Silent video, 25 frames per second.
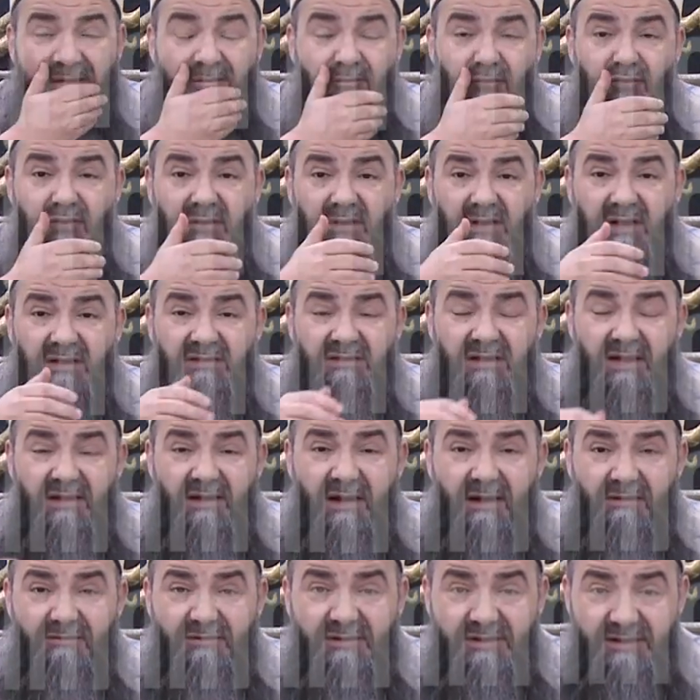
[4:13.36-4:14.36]
mutlaka
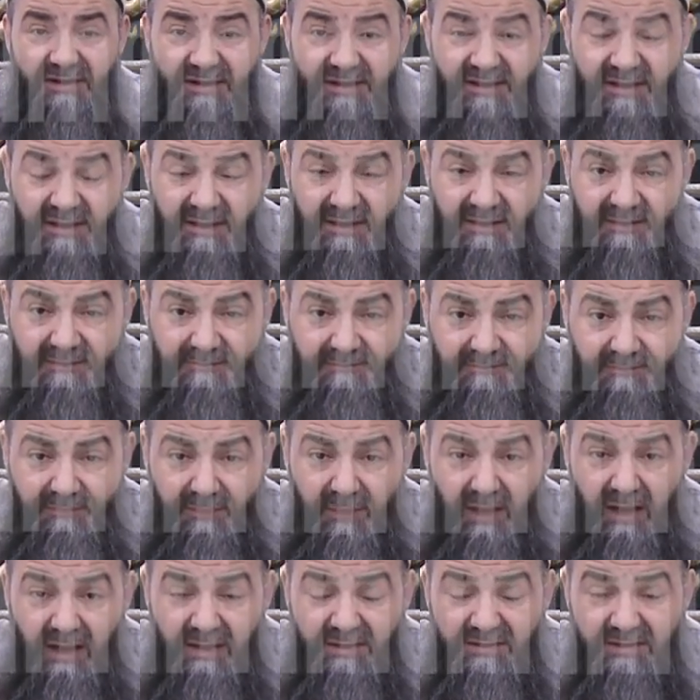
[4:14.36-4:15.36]
teravihi
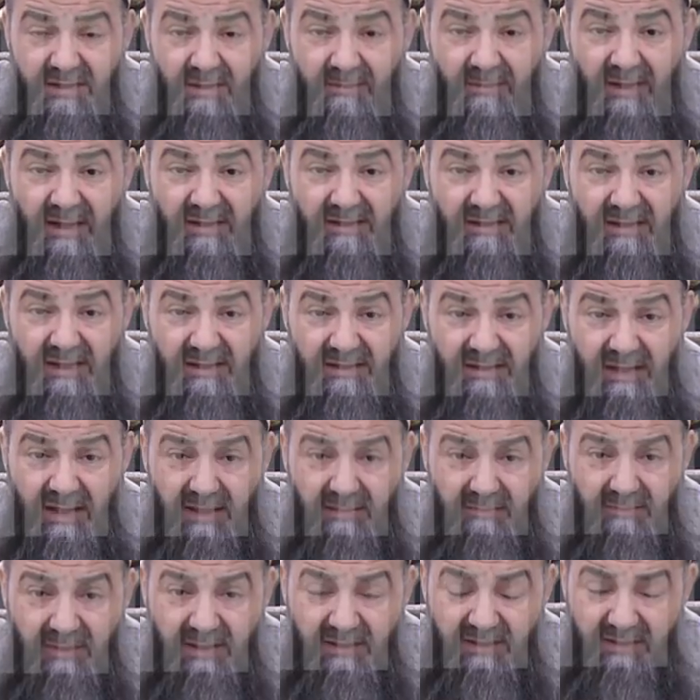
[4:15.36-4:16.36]
cemaatle eda
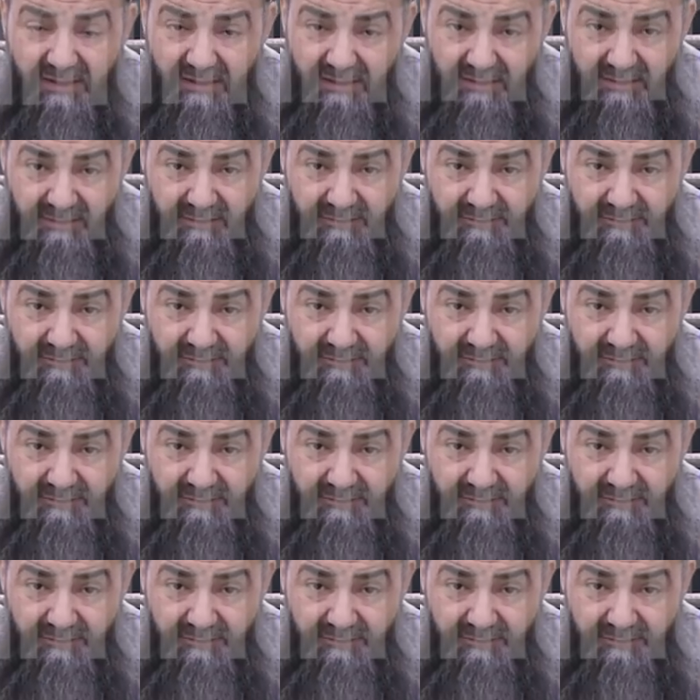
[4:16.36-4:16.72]
etmek